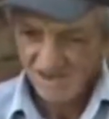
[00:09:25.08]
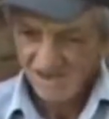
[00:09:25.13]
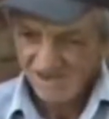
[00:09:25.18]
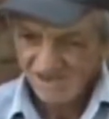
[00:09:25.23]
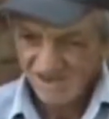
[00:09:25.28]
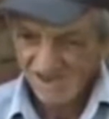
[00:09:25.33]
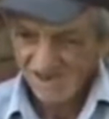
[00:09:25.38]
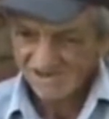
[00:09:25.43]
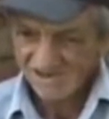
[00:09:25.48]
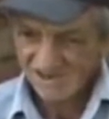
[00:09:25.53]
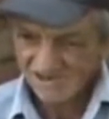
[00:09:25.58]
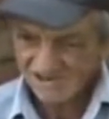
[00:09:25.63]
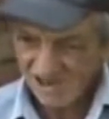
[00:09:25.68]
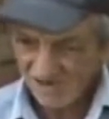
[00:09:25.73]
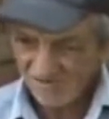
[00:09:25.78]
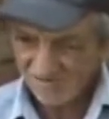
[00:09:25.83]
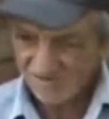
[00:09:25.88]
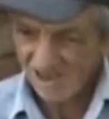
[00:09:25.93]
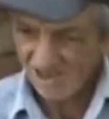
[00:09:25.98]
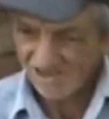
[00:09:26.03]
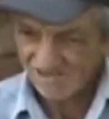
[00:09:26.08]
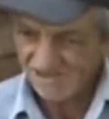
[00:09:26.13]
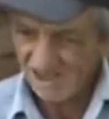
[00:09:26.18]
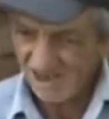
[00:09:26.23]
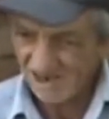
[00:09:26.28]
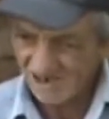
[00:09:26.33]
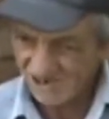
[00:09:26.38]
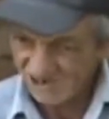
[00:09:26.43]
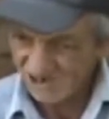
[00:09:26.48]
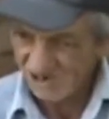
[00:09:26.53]
E essa saudade
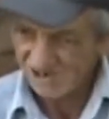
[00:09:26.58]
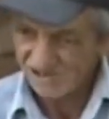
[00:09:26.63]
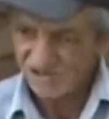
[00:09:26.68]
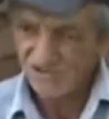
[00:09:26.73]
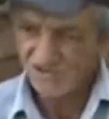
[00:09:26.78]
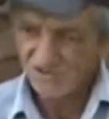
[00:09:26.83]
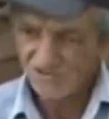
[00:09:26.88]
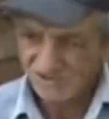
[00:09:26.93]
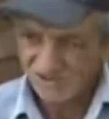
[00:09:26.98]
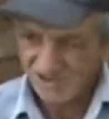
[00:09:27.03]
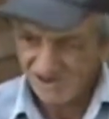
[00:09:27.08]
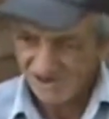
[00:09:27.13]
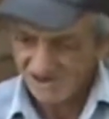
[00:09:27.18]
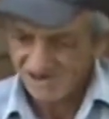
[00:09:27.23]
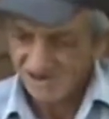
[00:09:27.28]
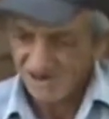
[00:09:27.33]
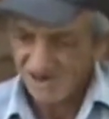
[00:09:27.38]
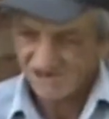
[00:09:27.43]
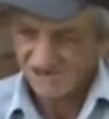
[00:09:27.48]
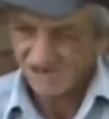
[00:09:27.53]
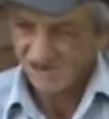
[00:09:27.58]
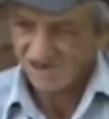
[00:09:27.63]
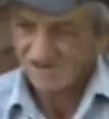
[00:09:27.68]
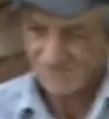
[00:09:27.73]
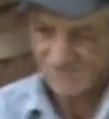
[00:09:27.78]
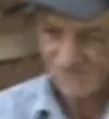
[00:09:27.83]
da gente não deixa a gente